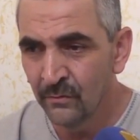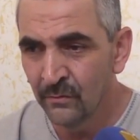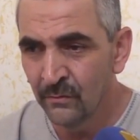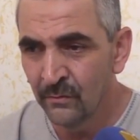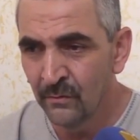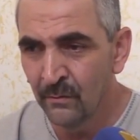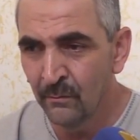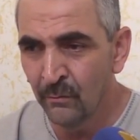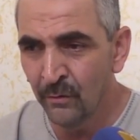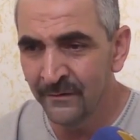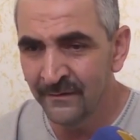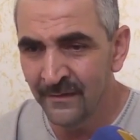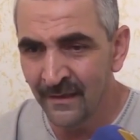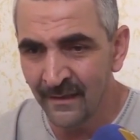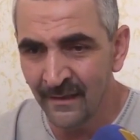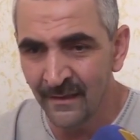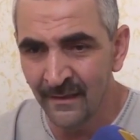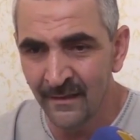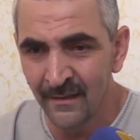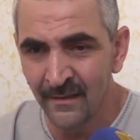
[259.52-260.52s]

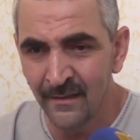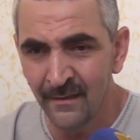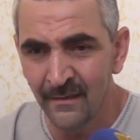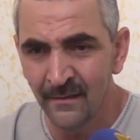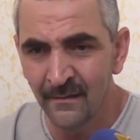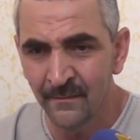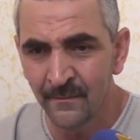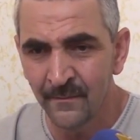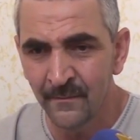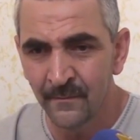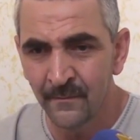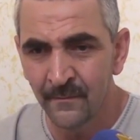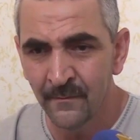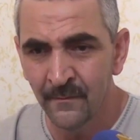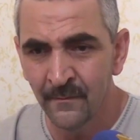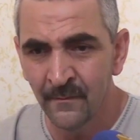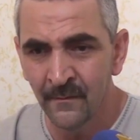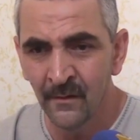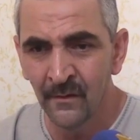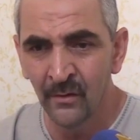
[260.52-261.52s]
والمعتقلين
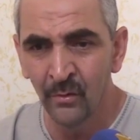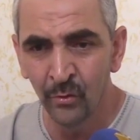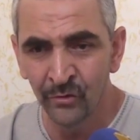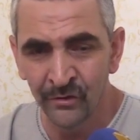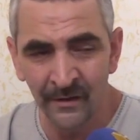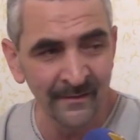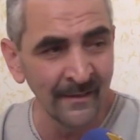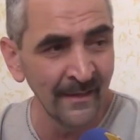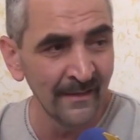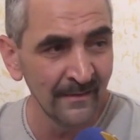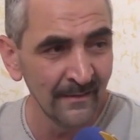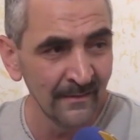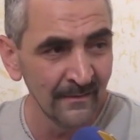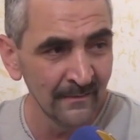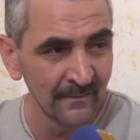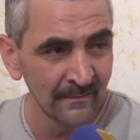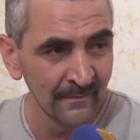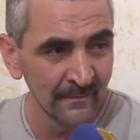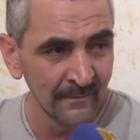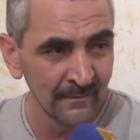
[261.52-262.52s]
النشطاء
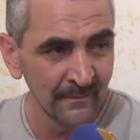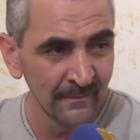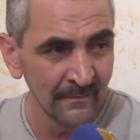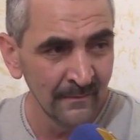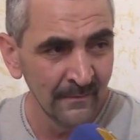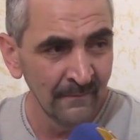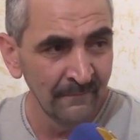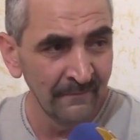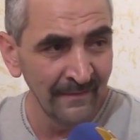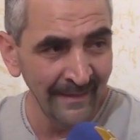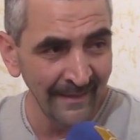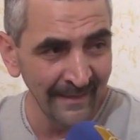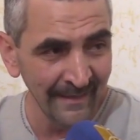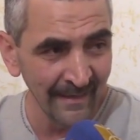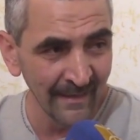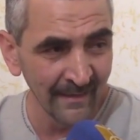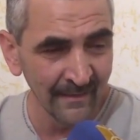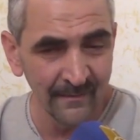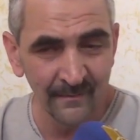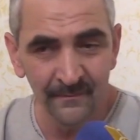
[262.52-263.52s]
في
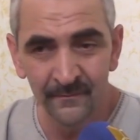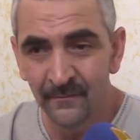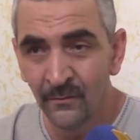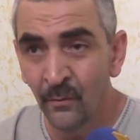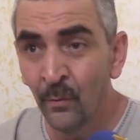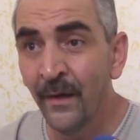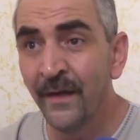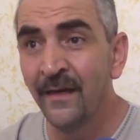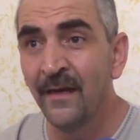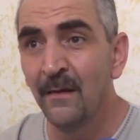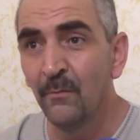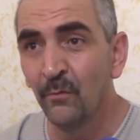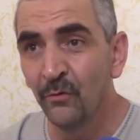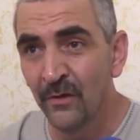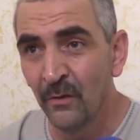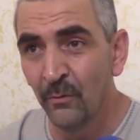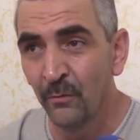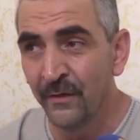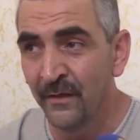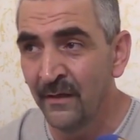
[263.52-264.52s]
الحراك والى
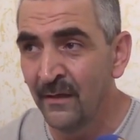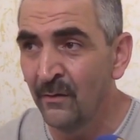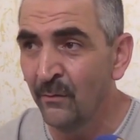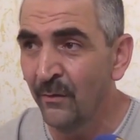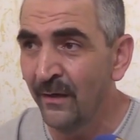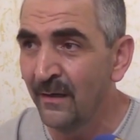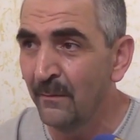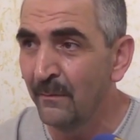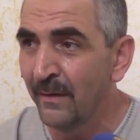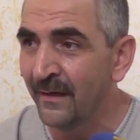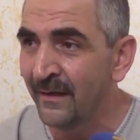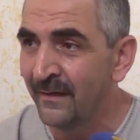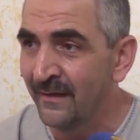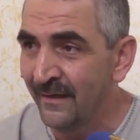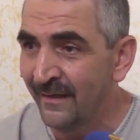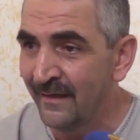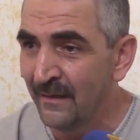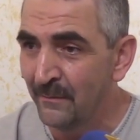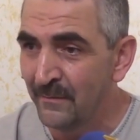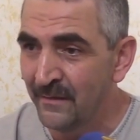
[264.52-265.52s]
المدونين وعلى باقي
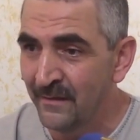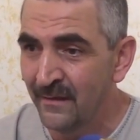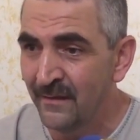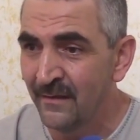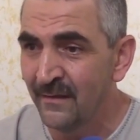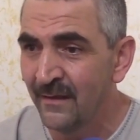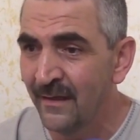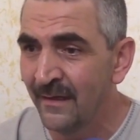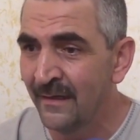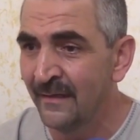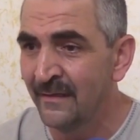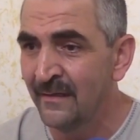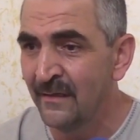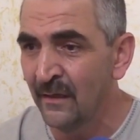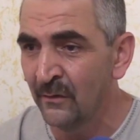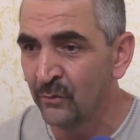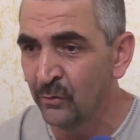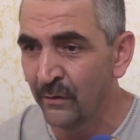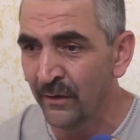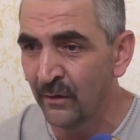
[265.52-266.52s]
الاعلاميين الذين
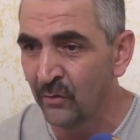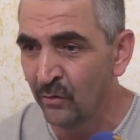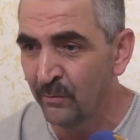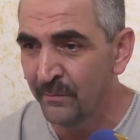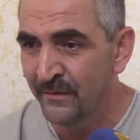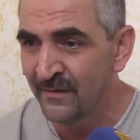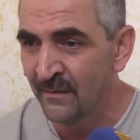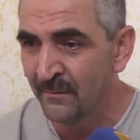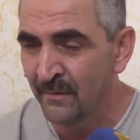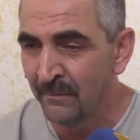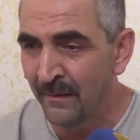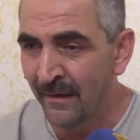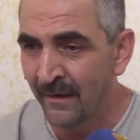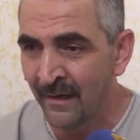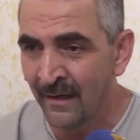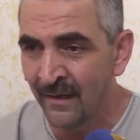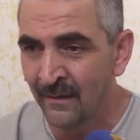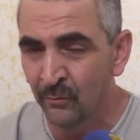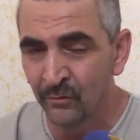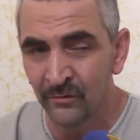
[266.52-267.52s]
اعتقلوا بسبب
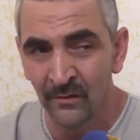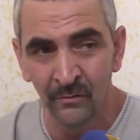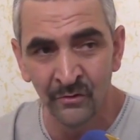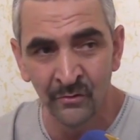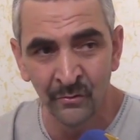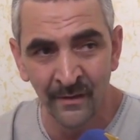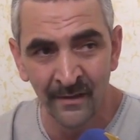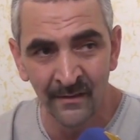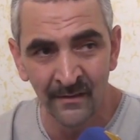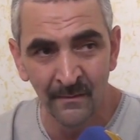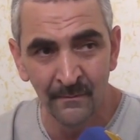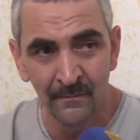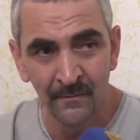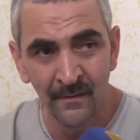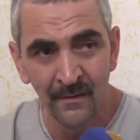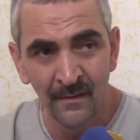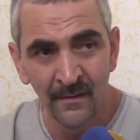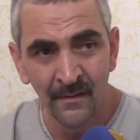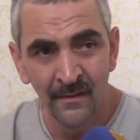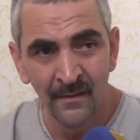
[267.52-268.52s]
ارائهم وتوجهاتهم
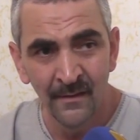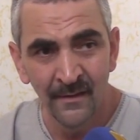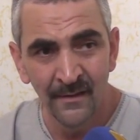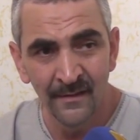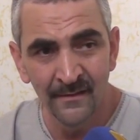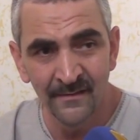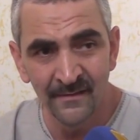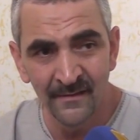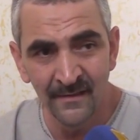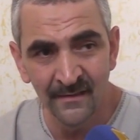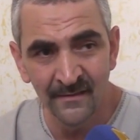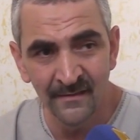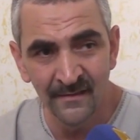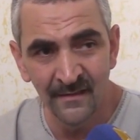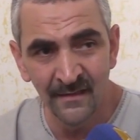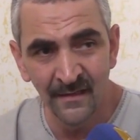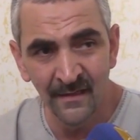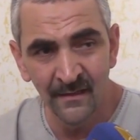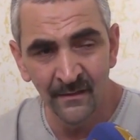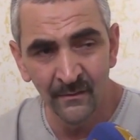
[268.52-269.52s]

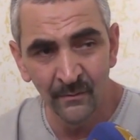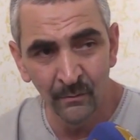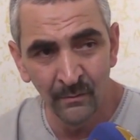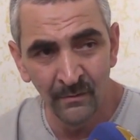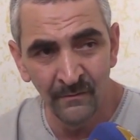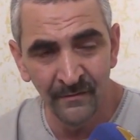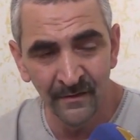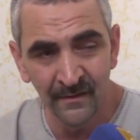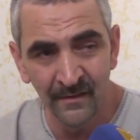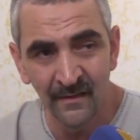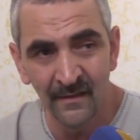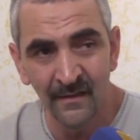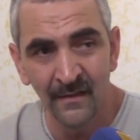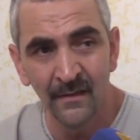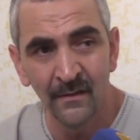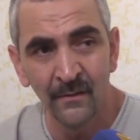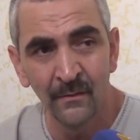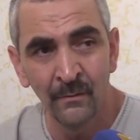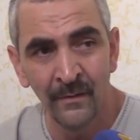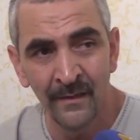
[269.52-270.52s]
السياسيه
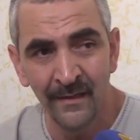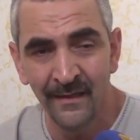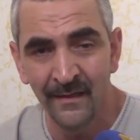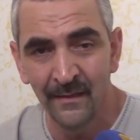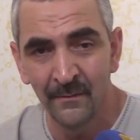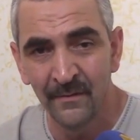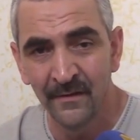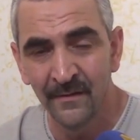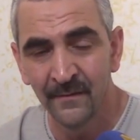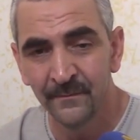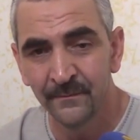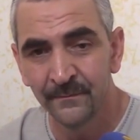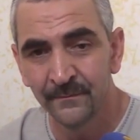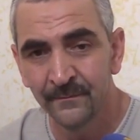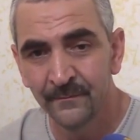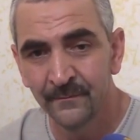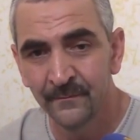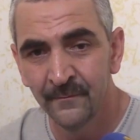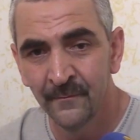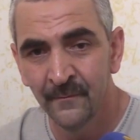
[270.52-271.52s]
والفكريه والاعلاميه.
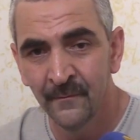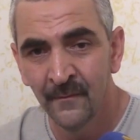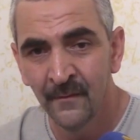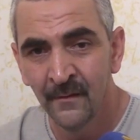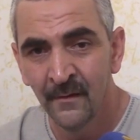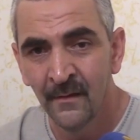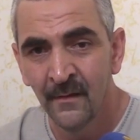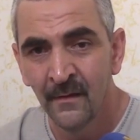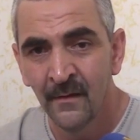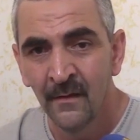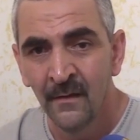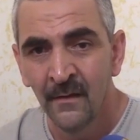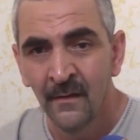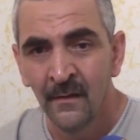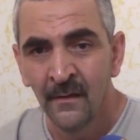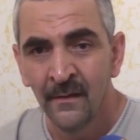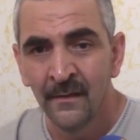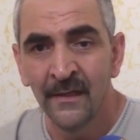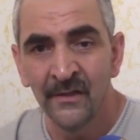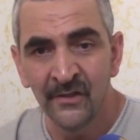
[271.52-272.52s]

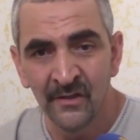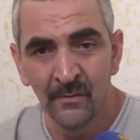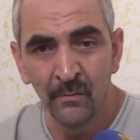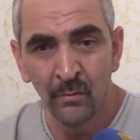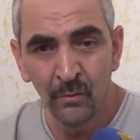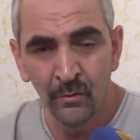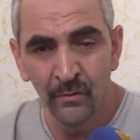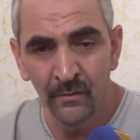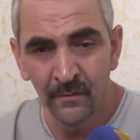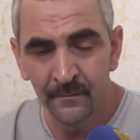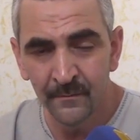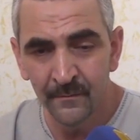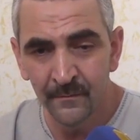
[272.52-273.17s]
يجب